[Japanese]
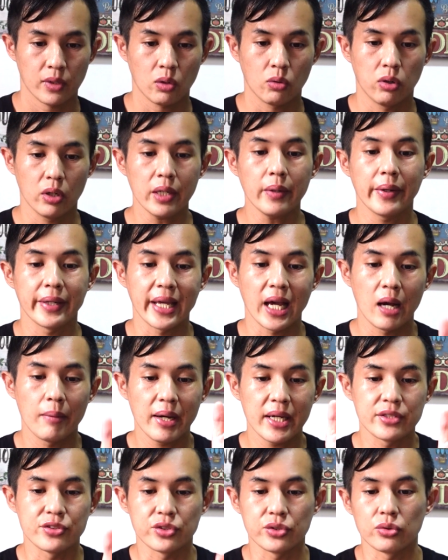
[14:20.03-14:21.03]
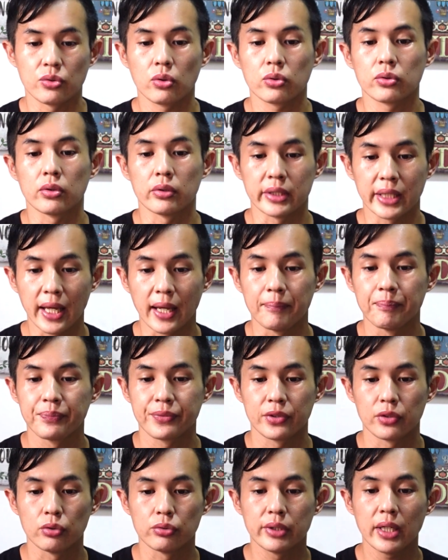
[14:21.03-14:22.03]
これはやばいちゅうことで、
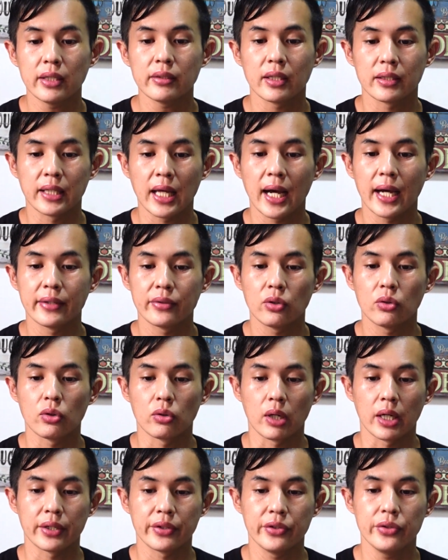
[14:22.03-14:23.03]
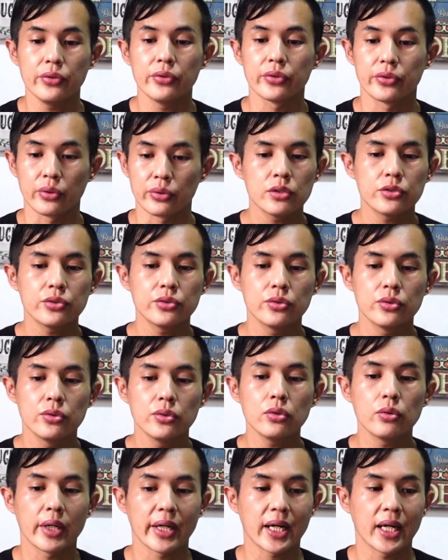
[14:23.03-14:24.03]
ドゥテルテ大統領が急遽
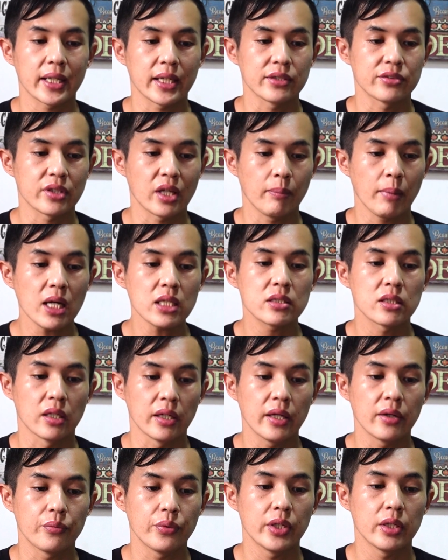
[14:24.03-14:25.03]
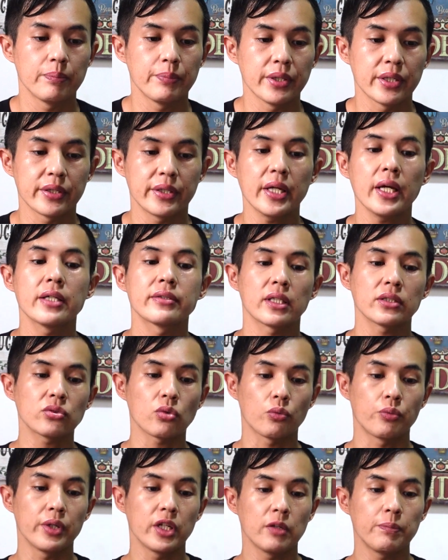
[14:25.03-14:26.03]
スールーへ駆けつけましてね、フィリピン警察
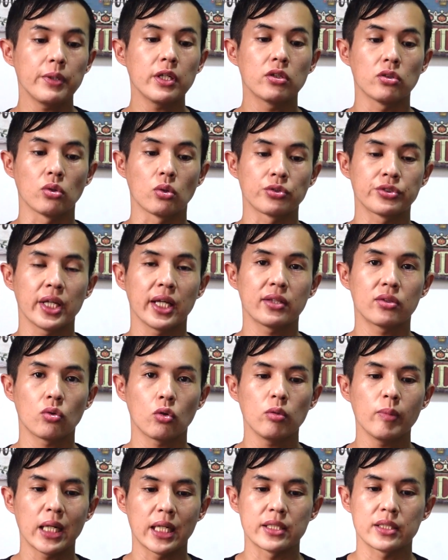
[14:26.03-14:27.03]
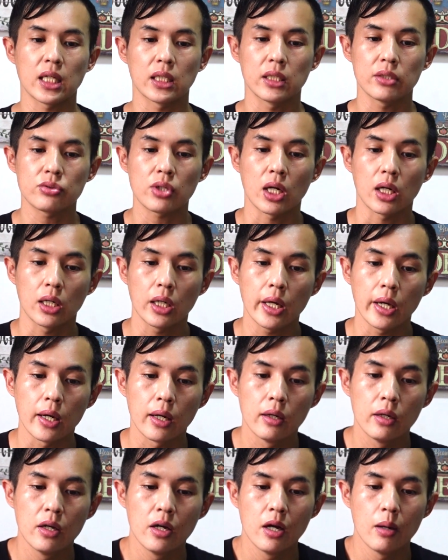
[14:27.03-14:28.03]
とフィリピン軍の説得までしたんですからね、
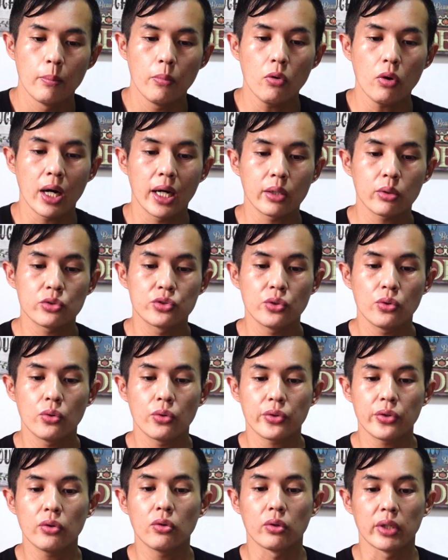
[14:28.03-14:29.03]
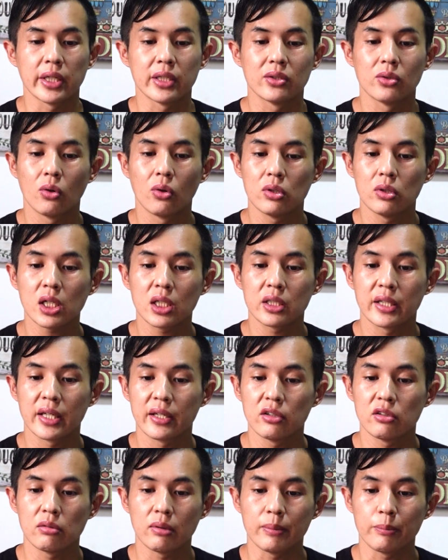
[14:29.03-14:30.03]
もうあの状況をね、どうにかで
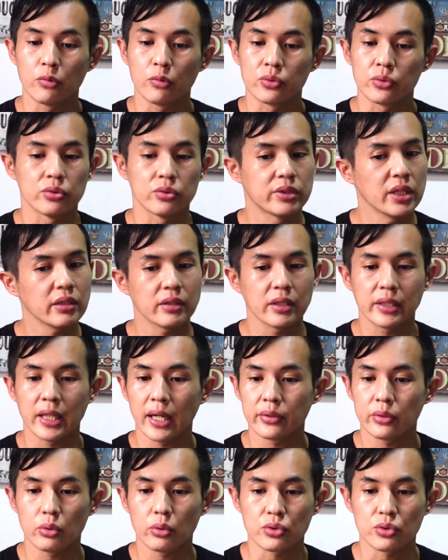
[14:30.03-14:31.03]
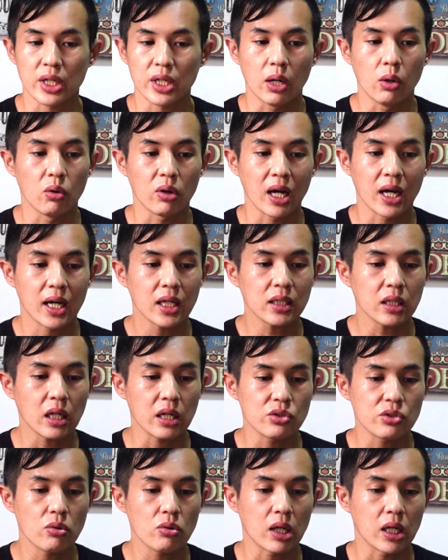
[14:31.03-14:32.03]
きるのはもうドゥテルテ大統領しかおらんかった
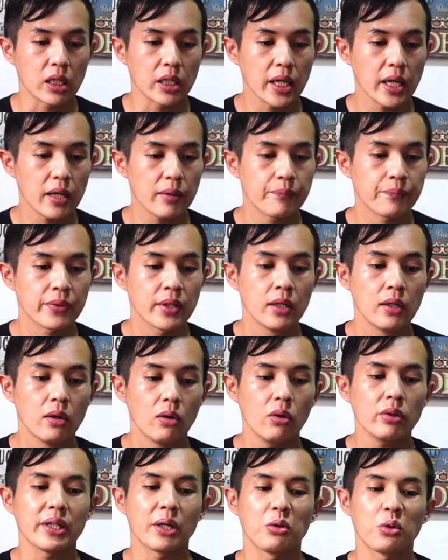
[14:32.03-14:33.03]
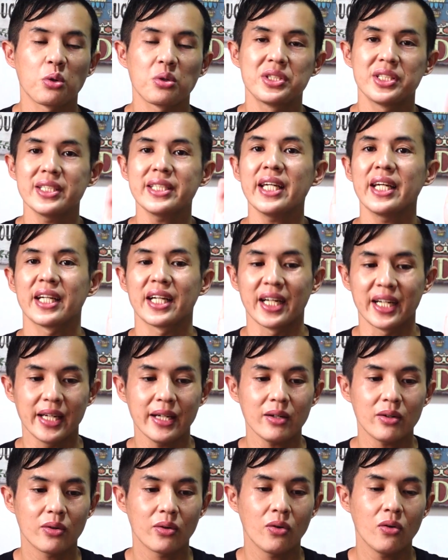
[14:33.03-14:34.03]
でしょうからね。ほいでこの事件が
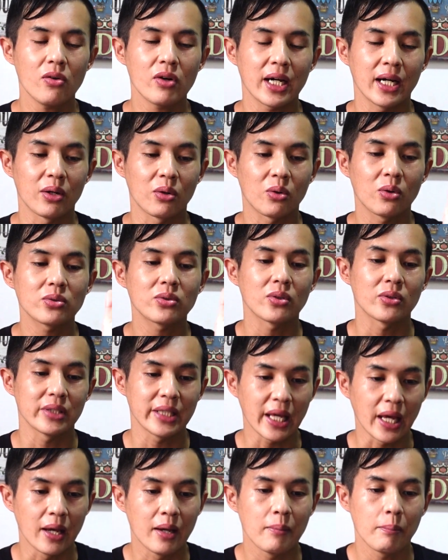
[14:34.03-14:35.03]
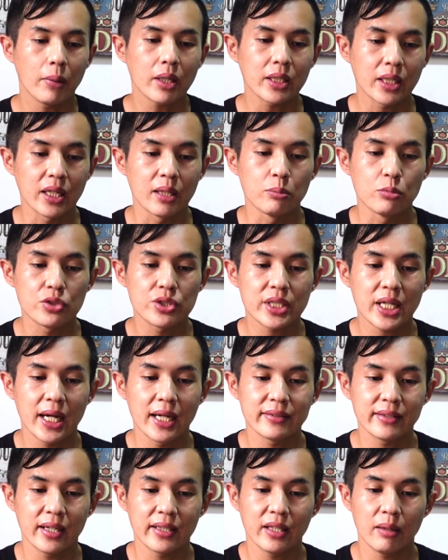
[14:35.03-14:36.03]
ね、今回のことって、まだね、蒸し
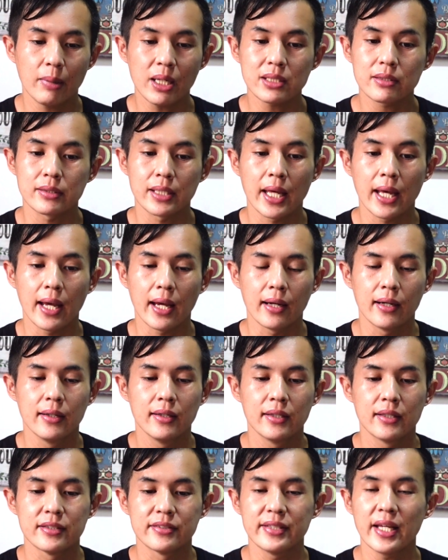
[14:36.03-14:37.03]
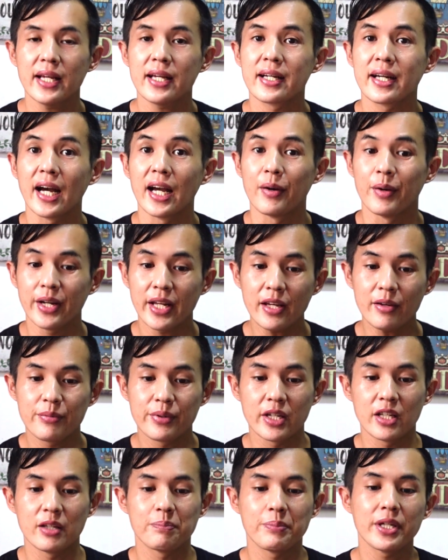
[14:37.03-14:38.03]
返されてますね。前回はね、
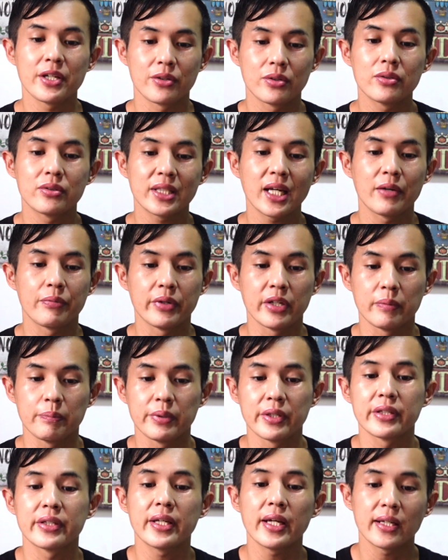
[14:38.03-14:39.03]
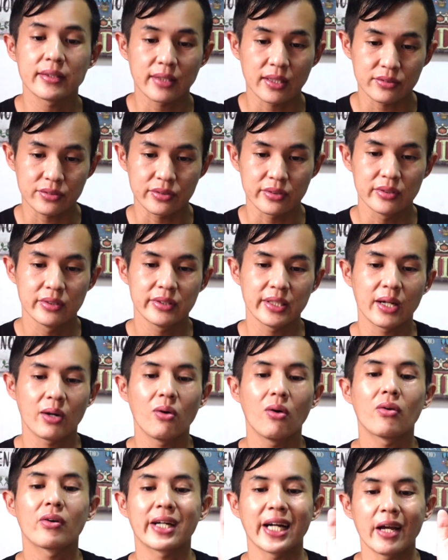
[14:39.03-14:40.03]
フィリピン軍対フィリピン警察。で、
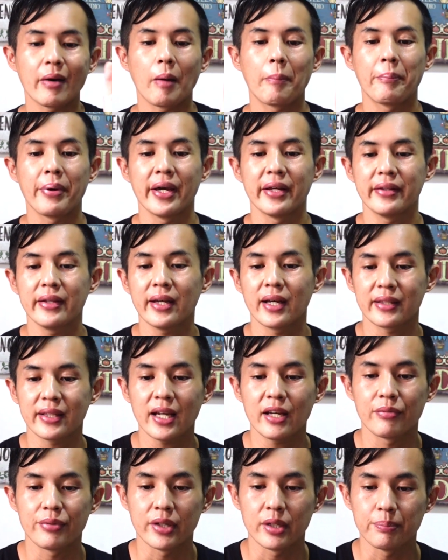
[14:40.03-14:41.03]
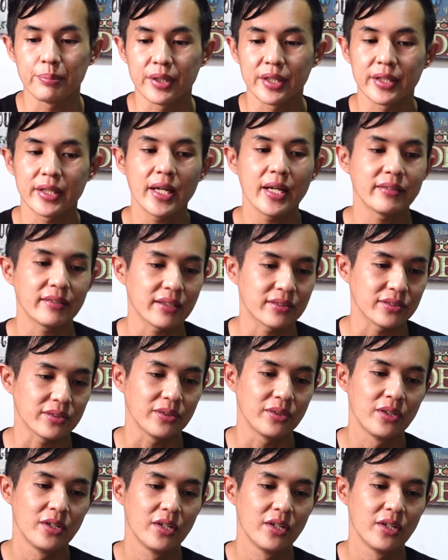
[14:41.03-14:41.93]
今回はペデア対フィリピン警察。